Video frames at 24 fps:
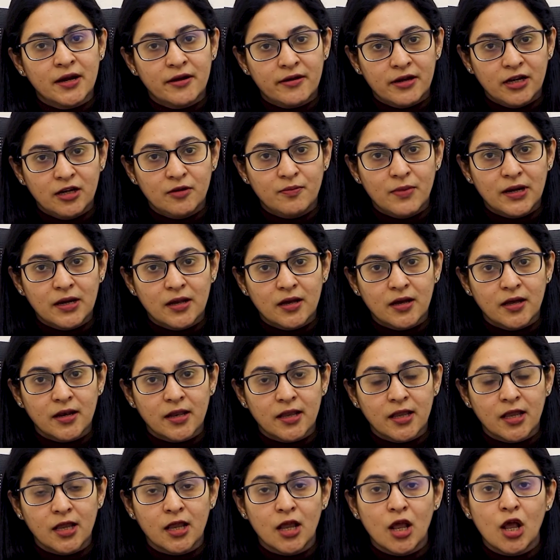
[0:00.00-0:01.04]
का ट्रीटमेंट
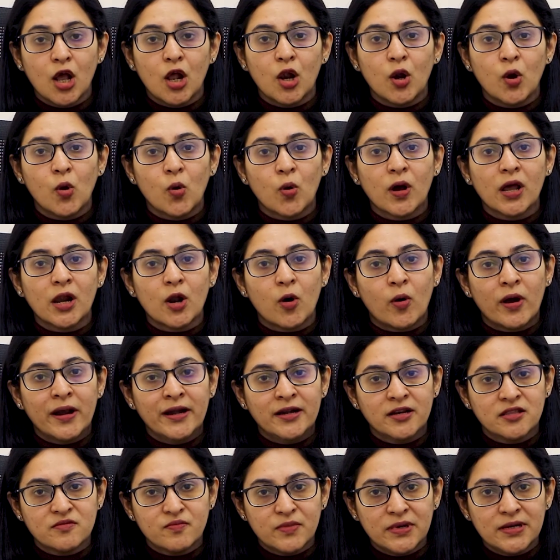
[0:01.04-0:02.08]
करेंगे लोकल
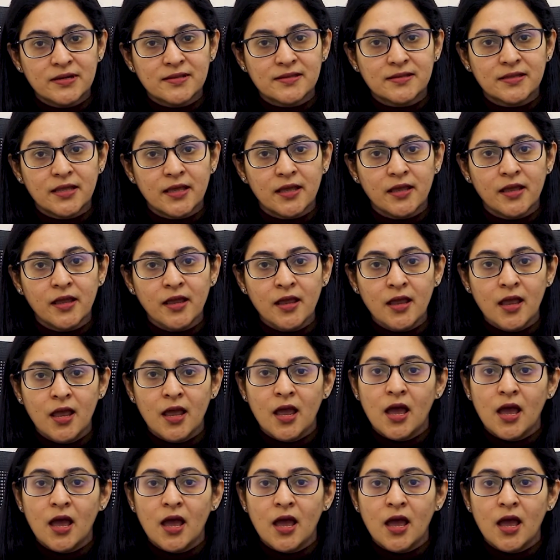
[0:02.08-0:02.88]
ऑइंटमेंट्स देंगे